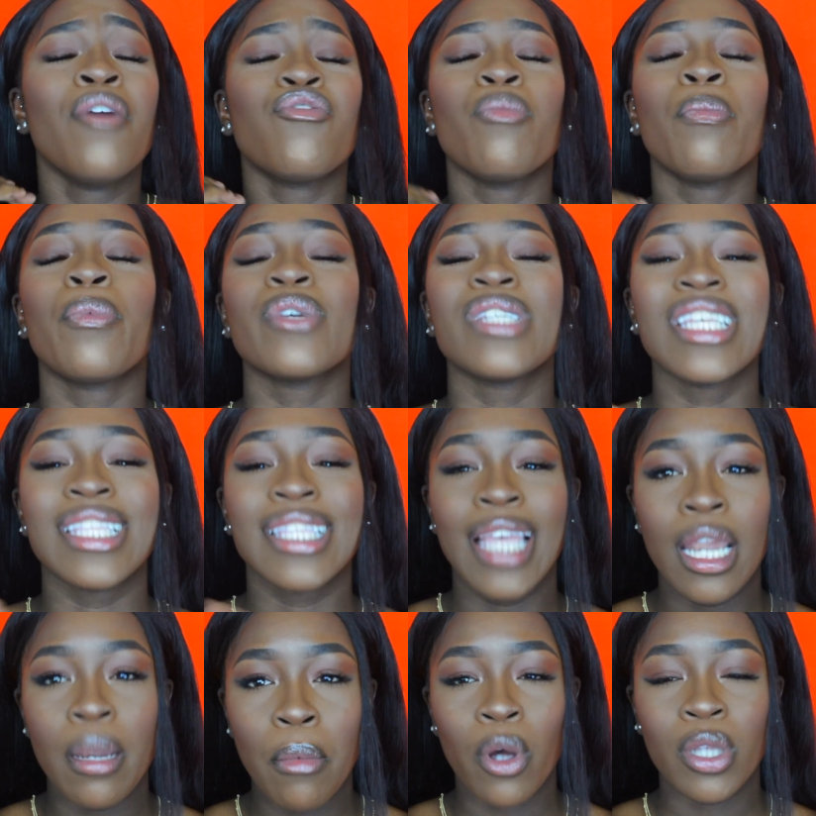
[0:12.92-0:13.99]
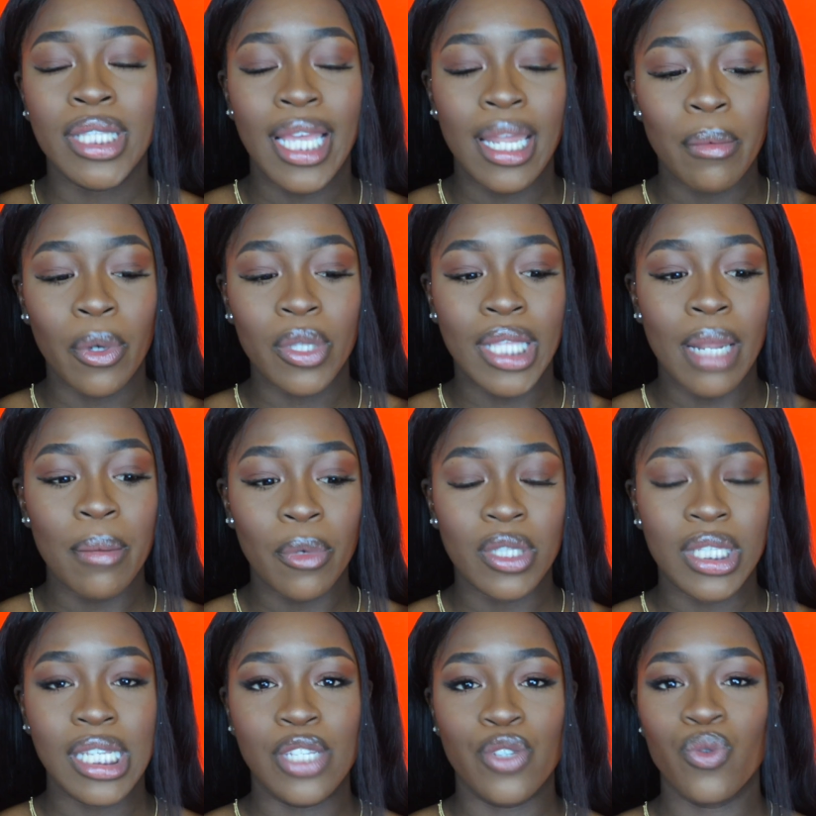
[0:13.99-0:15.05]
Vous me posez tellement tellement tellement de
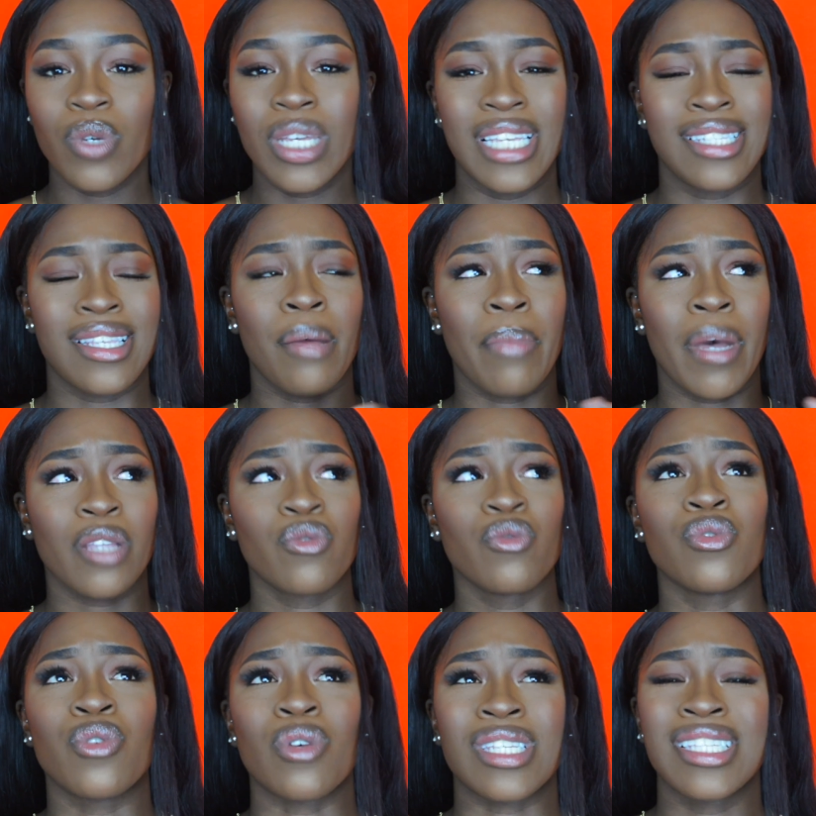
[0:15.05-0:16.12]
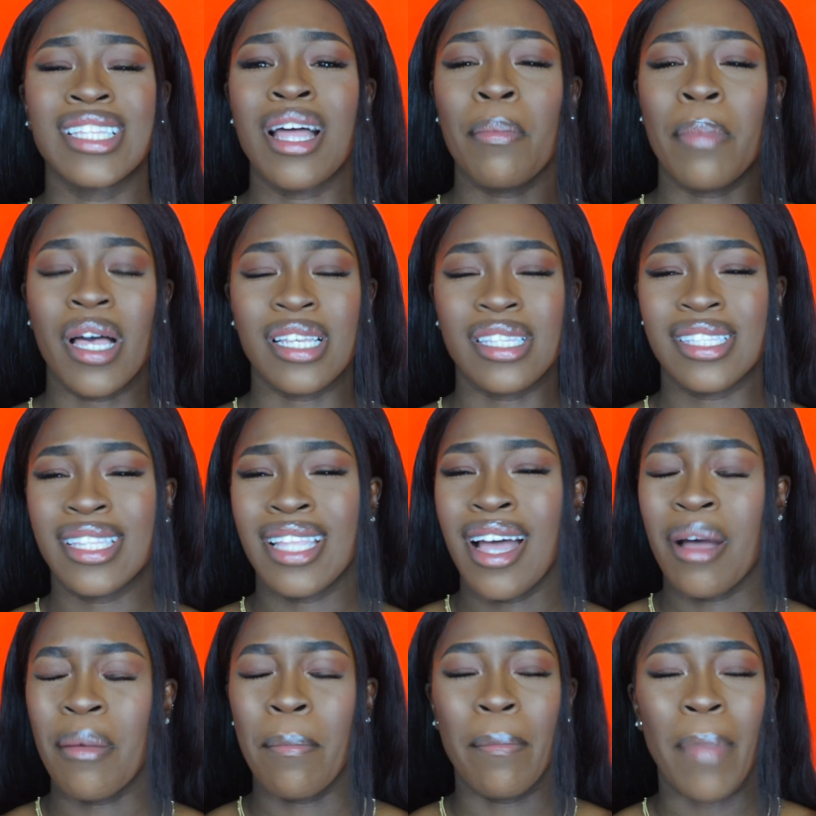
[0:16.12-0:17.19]
questions et ça partout sur Snap, Insta,